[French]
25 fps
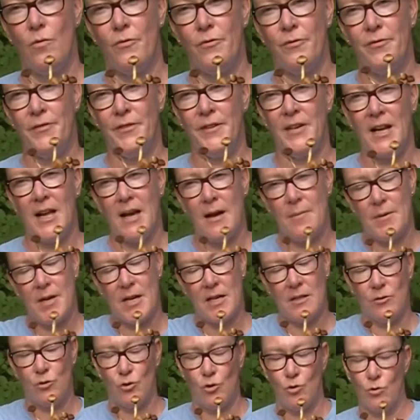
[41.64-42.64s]

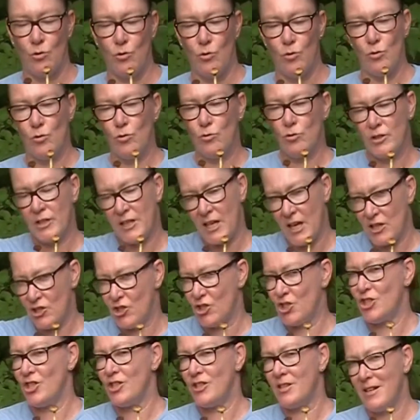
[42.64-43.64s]
filamenteux
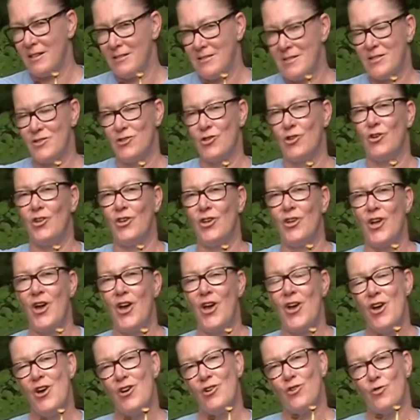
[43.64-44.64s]
caché dans le sol
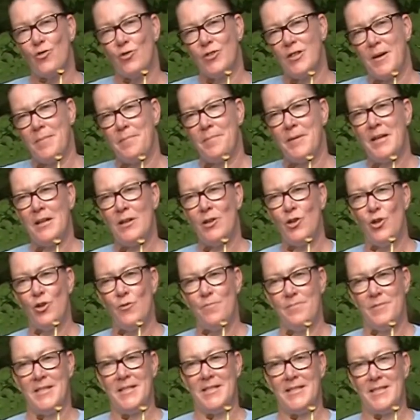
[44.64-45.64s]
qu'on appelle
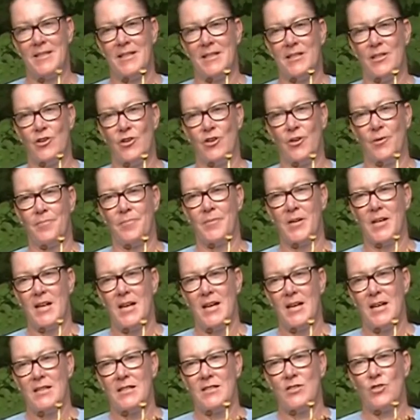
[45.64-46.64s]
le mycélium.
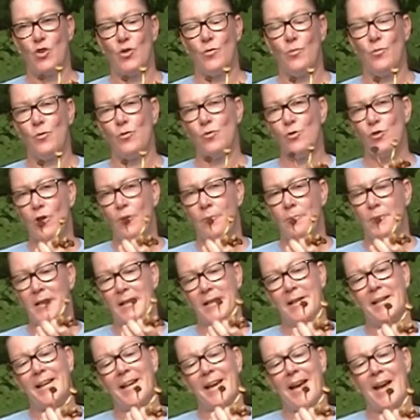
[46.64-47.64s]
C'est un peu comme
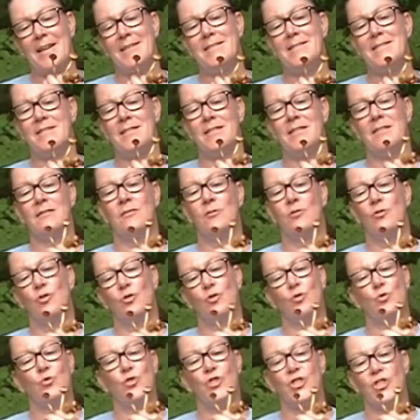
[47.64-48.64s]
les racines de
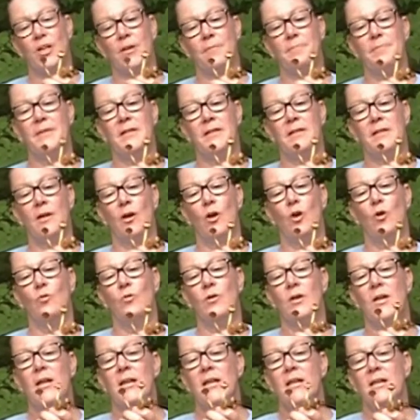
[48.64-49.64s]
nos
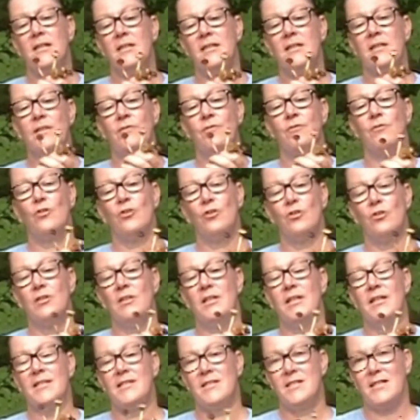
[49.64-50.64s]
champignons qui vont
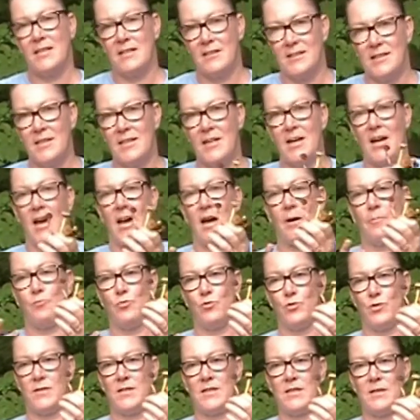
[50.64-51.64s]
les aider à
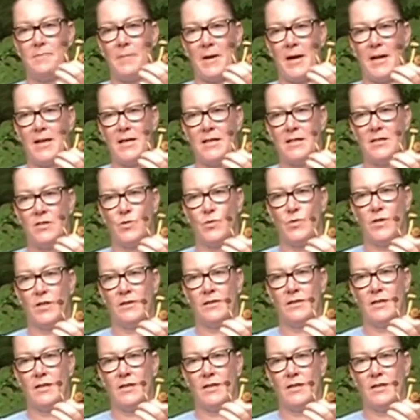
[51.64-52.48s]
pousser par la suite.